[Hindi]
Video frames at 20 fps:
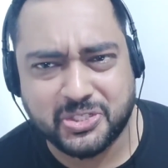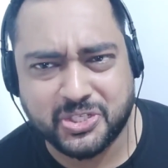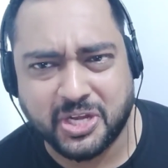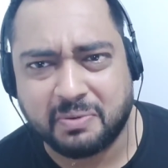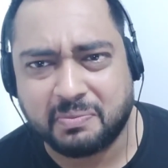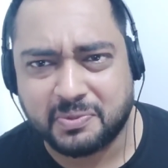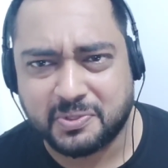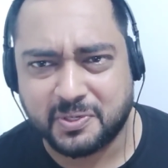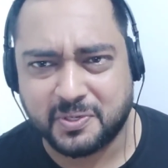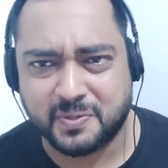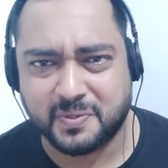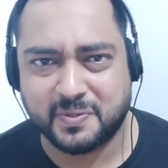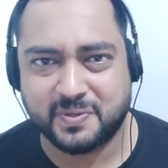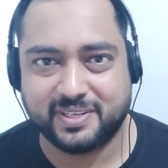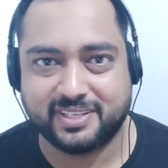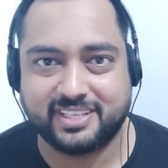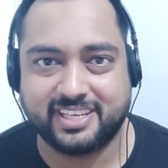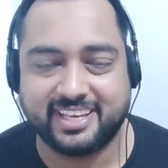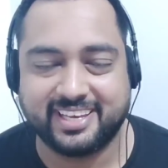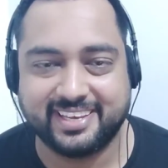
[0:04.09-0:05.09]

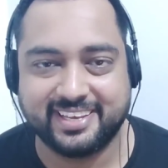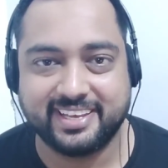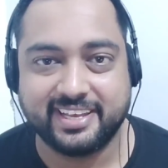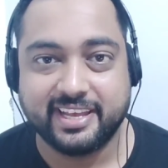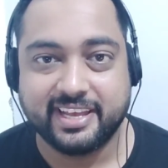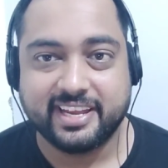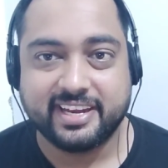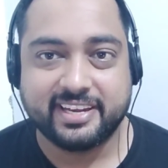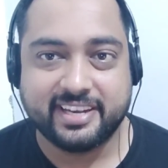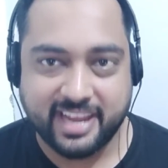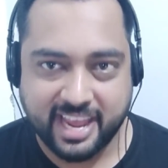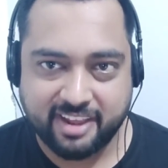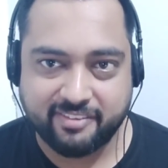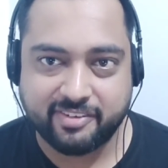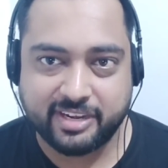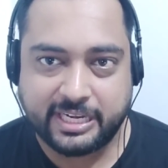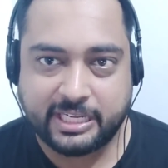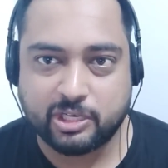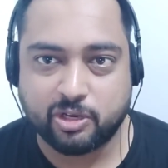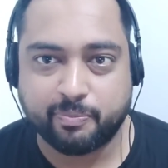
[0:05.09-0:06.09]
शमो के नए
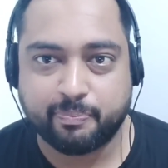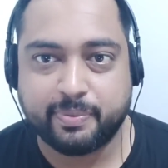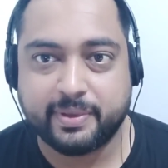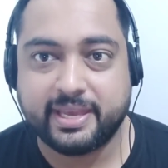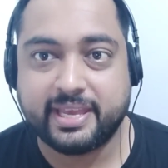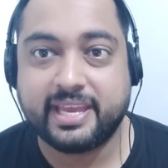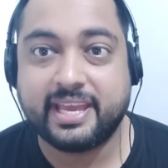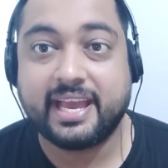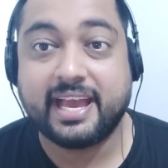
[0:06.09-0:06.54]
वीडियो पे